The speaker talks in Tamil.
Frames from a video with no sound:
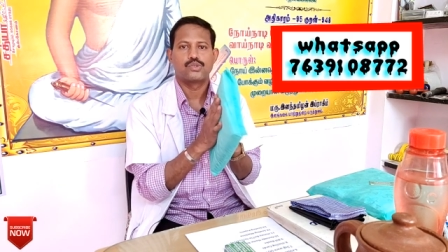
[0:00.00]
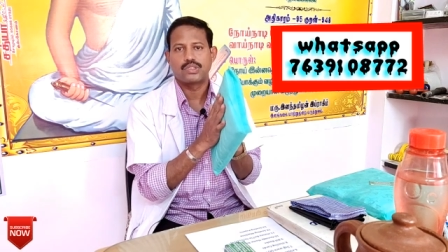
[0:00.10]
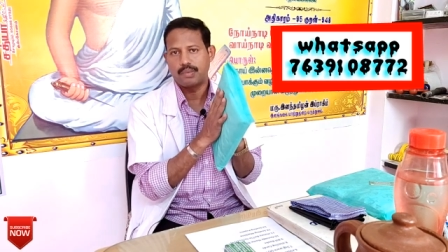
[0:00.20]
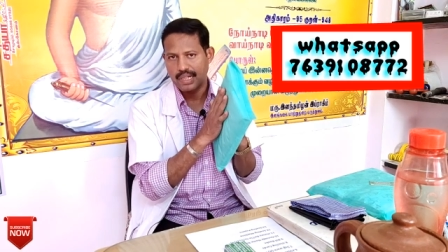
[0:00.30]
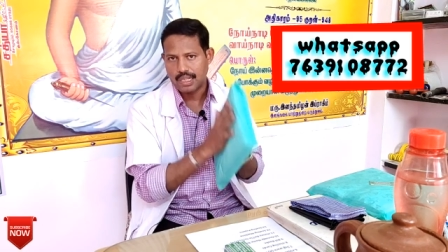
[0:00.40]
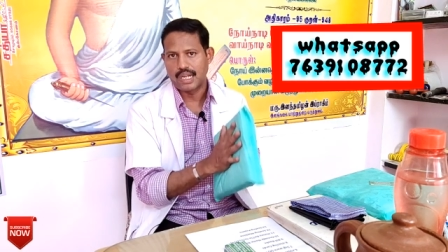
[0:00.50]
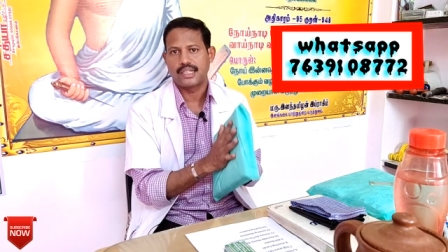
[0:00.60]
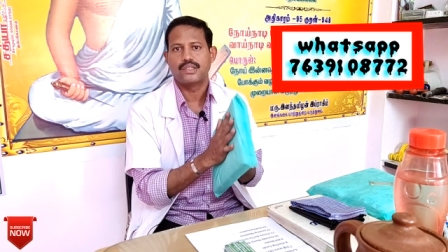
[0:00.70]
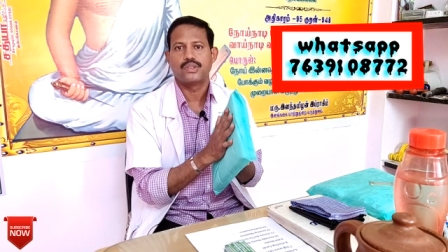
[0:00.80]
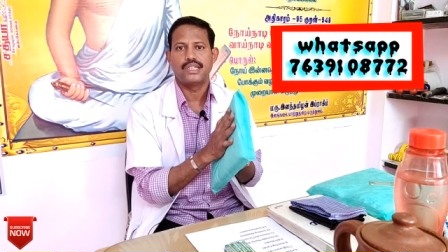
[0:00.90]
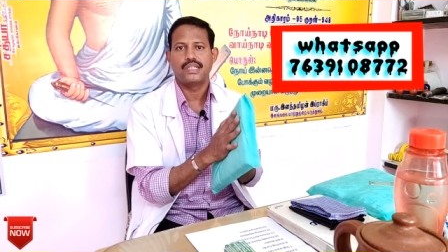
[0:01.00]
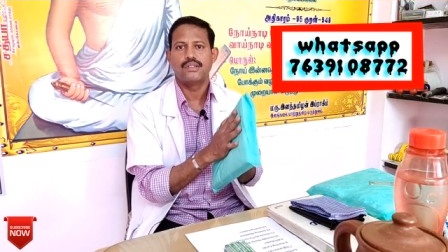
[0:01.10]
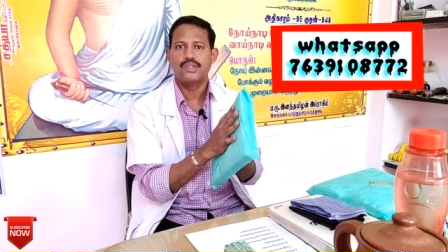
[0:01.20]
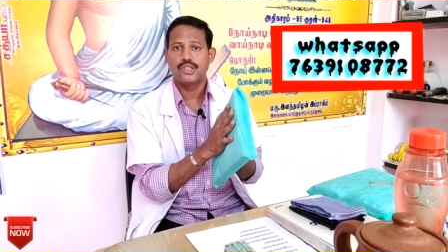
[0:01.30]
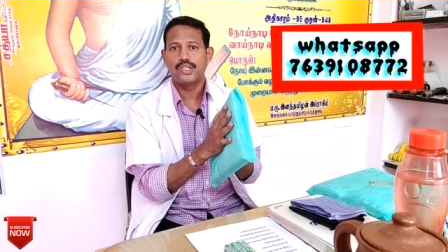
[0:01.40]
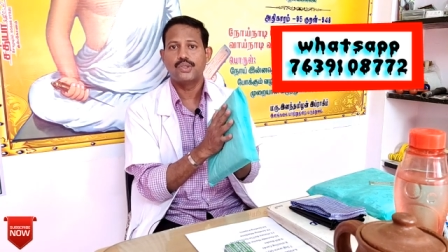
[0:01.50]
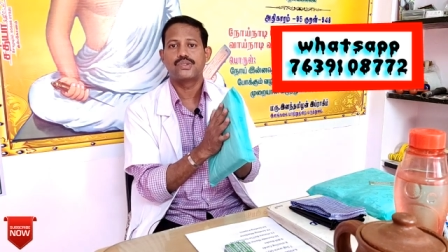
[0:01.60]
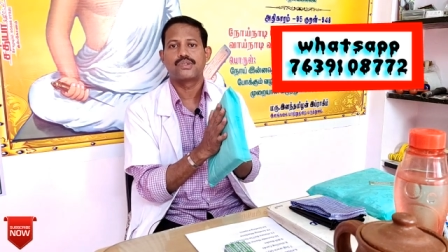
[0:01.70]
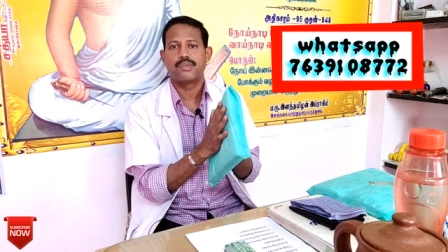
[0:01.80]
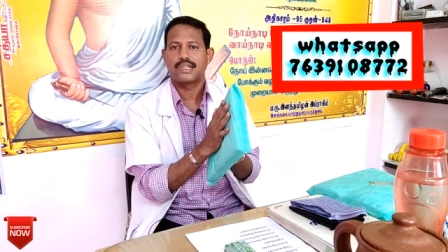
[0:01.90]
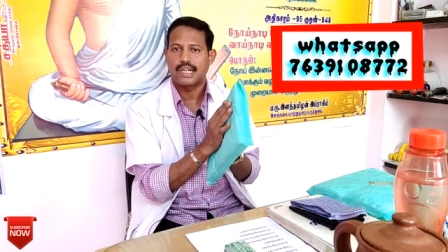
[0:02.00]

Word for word: சுத்தமான காட்டன் துணி இது வந்து ரீயூசபிள்